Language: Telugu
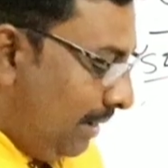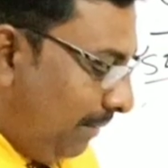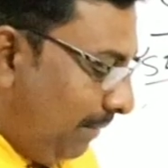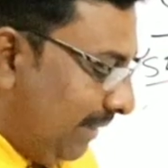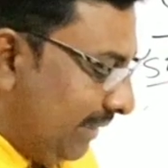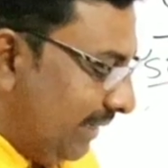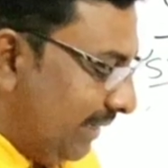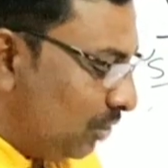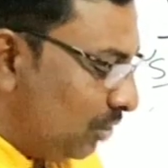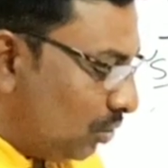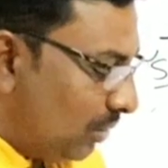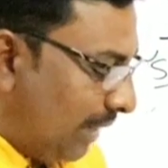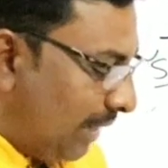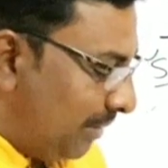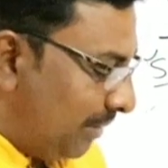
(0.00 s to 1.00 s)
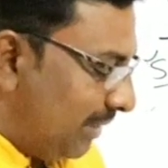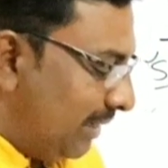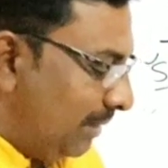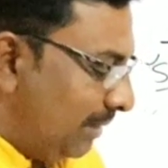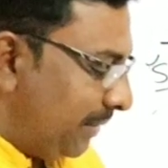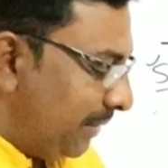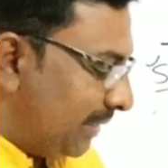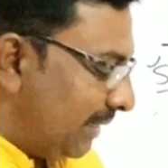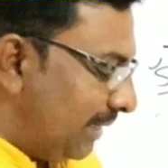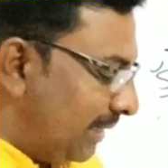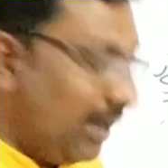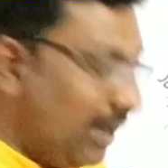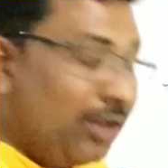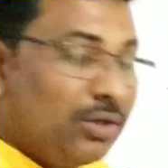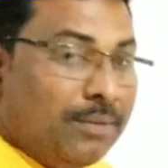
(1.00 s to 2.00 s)
మరి ఎందుకో కమలిని అని
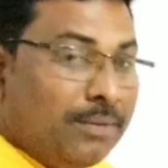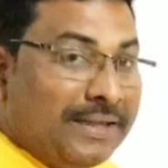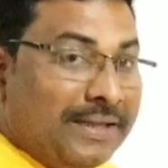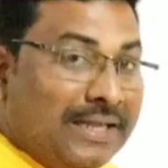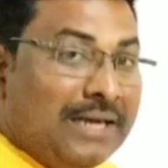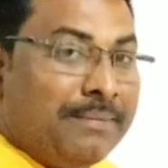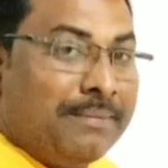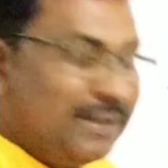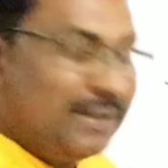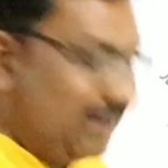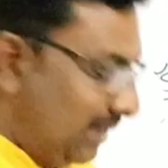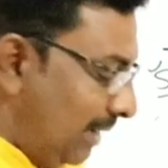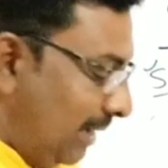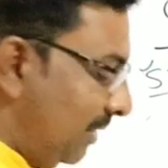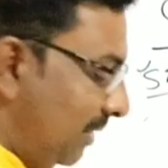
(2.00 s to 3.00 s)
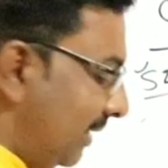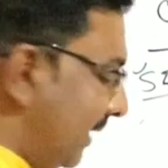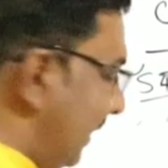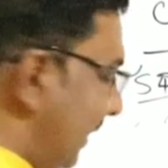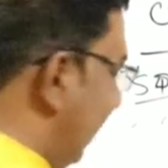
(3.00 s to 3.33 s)
పెట్టారంటే అందులో ప్రధాన పాత్ర కమలని